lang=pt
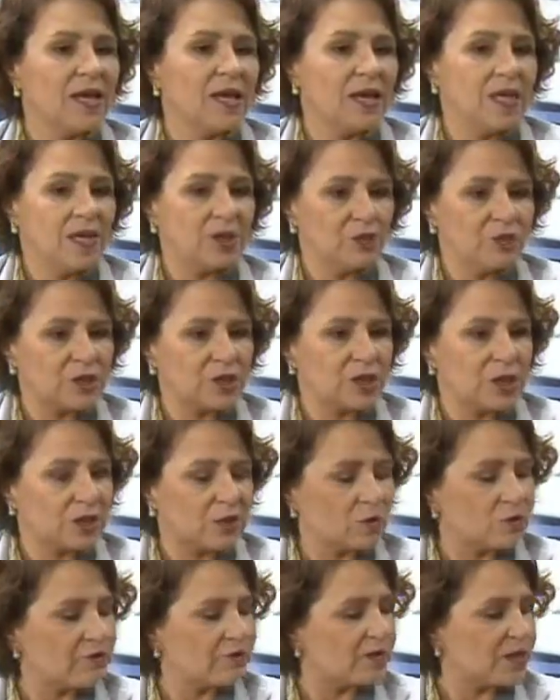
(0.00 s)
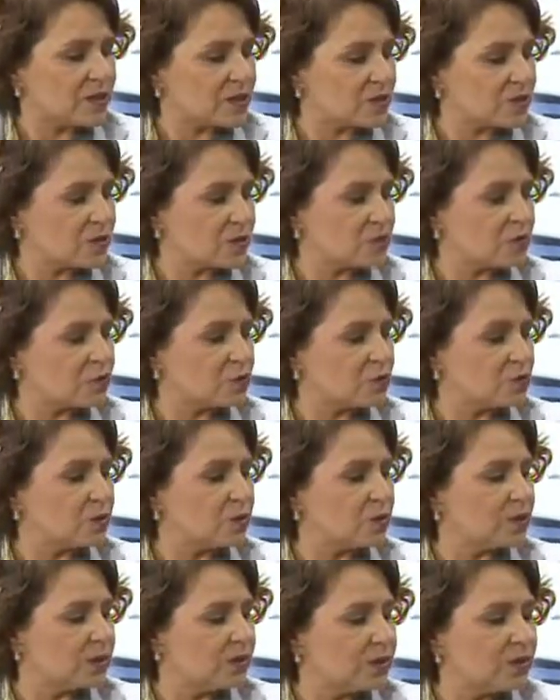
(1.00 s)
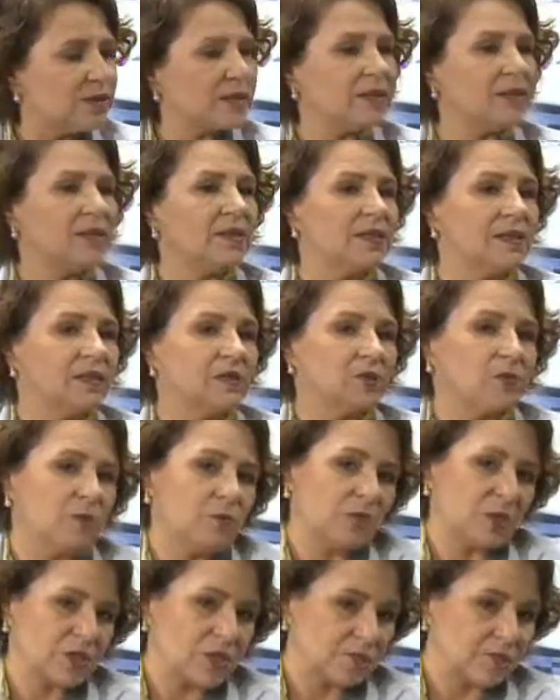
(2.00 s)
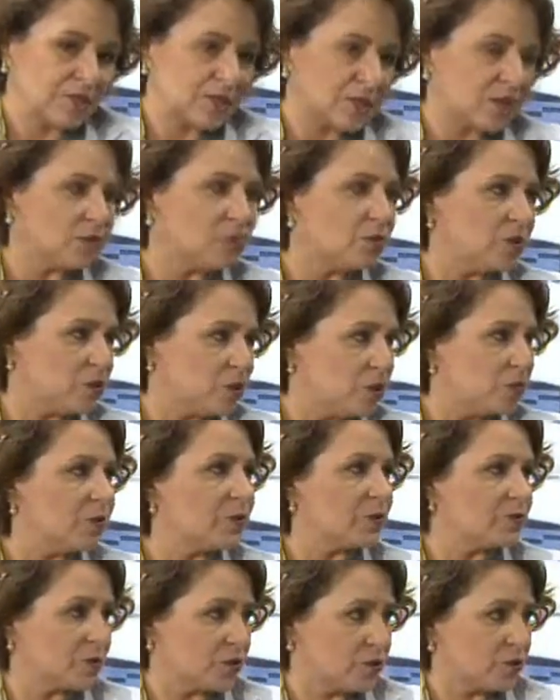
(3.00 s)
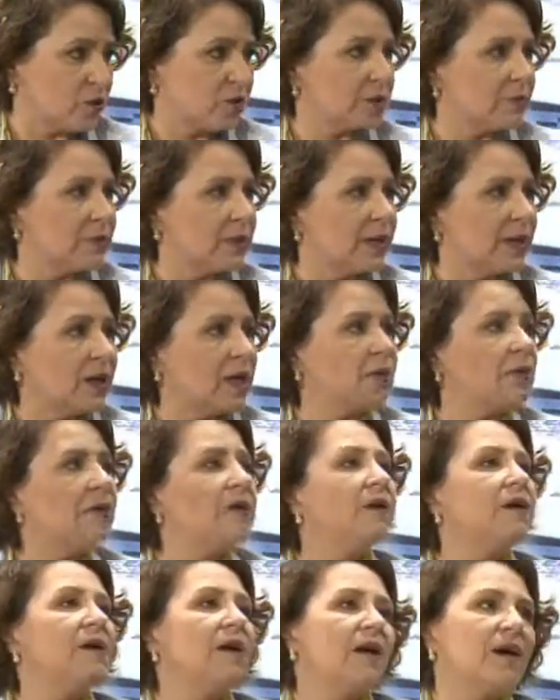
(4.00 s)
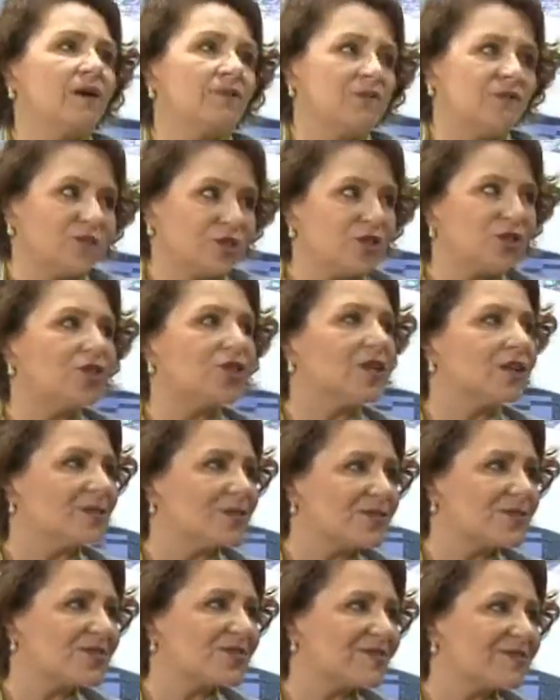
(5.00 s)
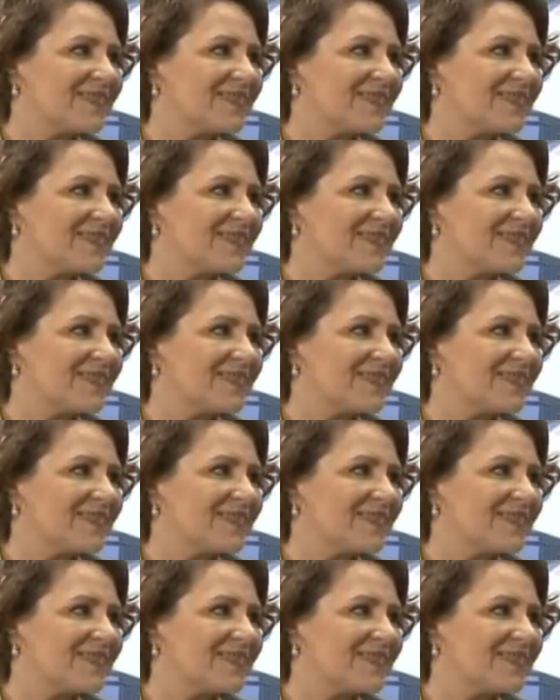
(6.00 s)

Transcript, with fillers: Eu já faço a consultoria uh, como administradora, como profissional liberal, há 20 anos.